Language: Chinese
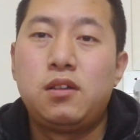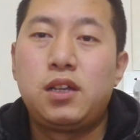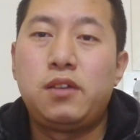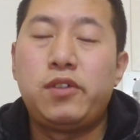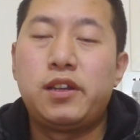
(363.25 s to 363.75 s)

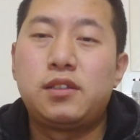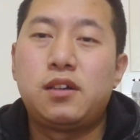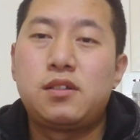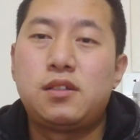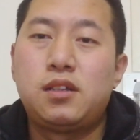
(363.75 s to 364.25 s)
因为呢，
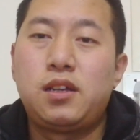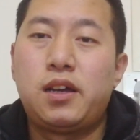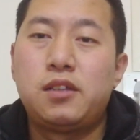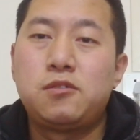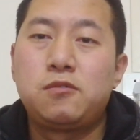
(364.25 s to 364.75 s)
当时呢，两
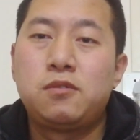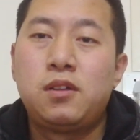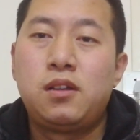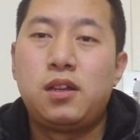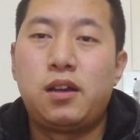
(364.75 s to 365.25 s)

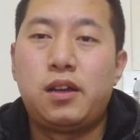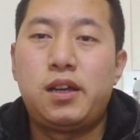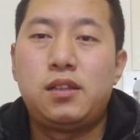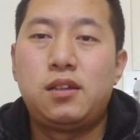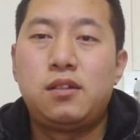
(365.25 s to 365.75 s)

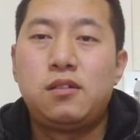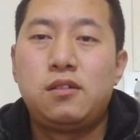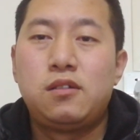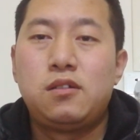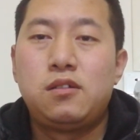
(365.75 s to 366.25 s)
岸的
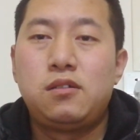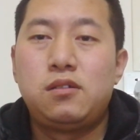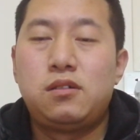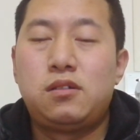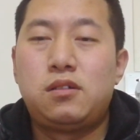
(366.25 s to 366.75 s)

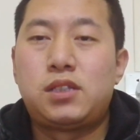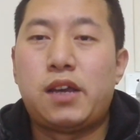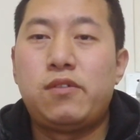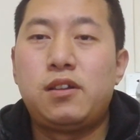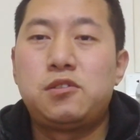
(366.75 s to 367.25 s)

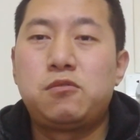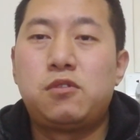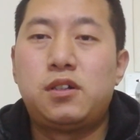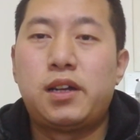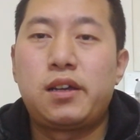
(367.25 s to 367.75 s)
台湾的中
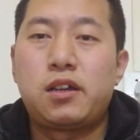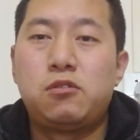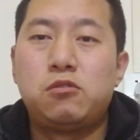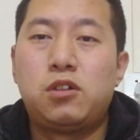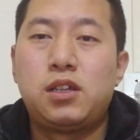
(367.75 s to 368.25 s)
国人还
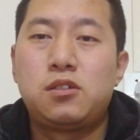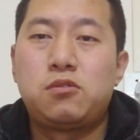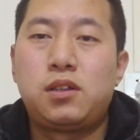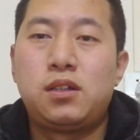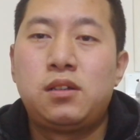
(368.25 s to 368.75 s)
很多的，
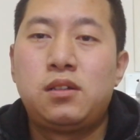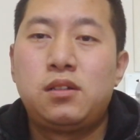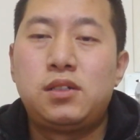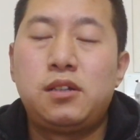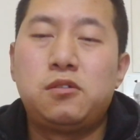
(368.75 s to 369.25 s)
所以呢，
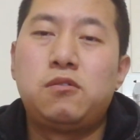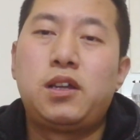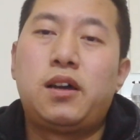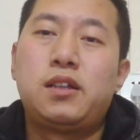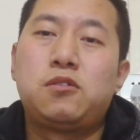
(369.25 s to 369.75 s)
认同
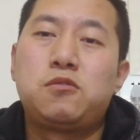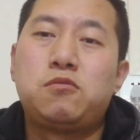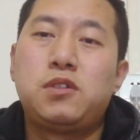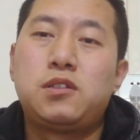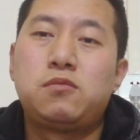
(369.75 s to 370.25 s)
两岸同
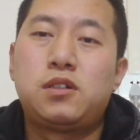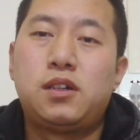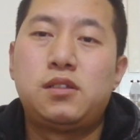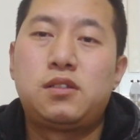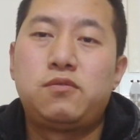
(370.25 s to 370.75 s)
属一中的
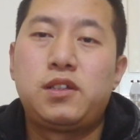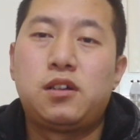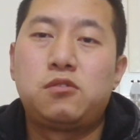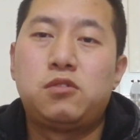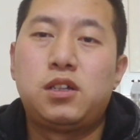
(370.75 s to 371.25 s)
人是非
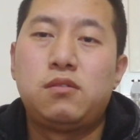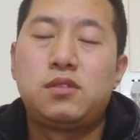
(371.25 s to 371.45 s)
常多的。